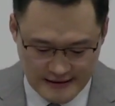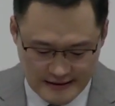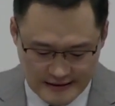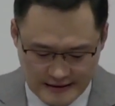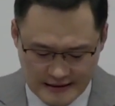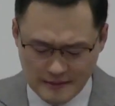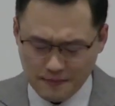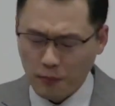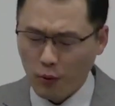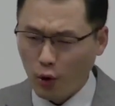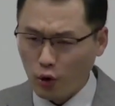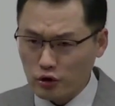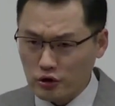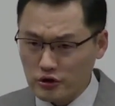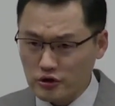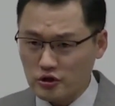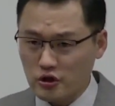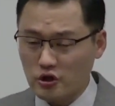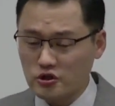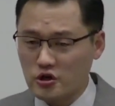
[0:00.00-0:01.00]
그
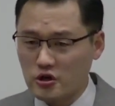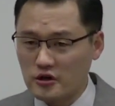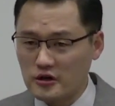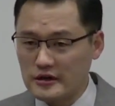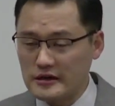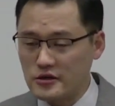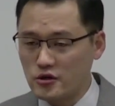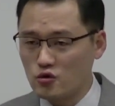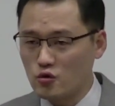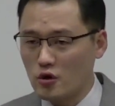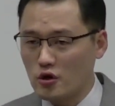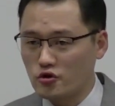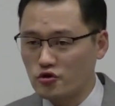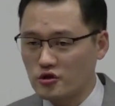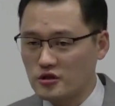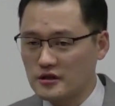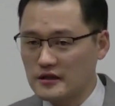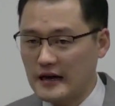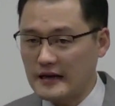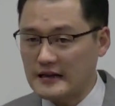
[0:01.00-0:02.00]
모든 여정을 인도해
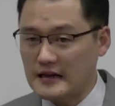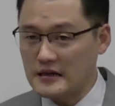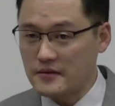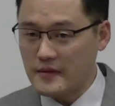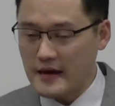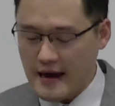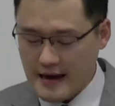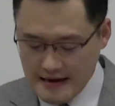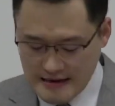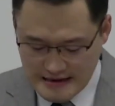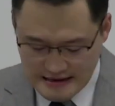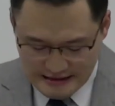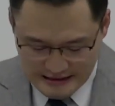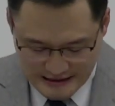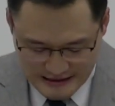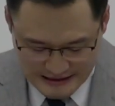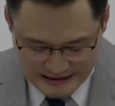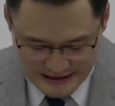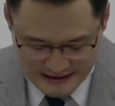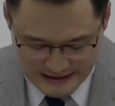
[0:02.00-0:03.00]
주신 하나님의
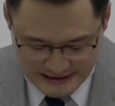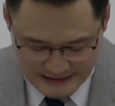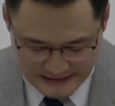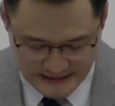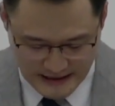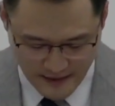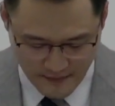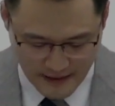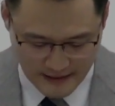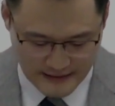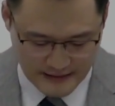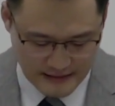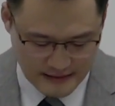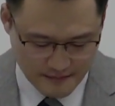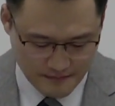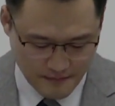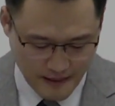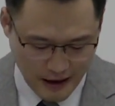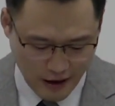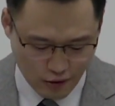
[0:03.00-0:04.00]
크신 은혜만을
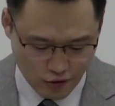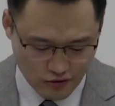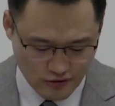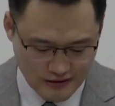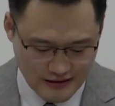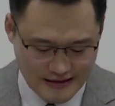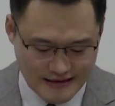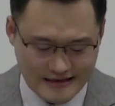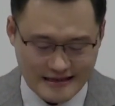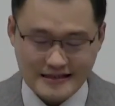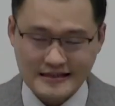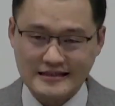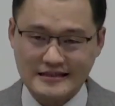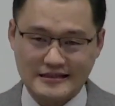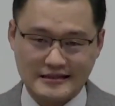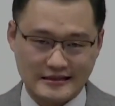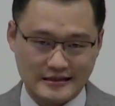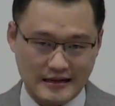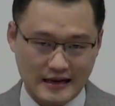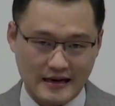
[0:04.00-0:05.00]
바울은
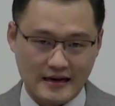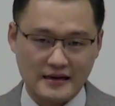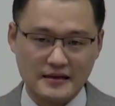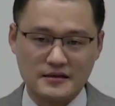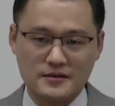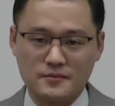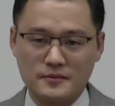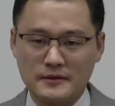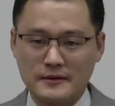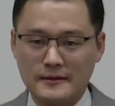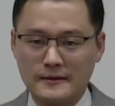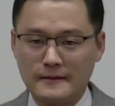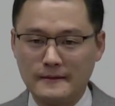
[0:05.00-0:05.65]
자랑했습니다.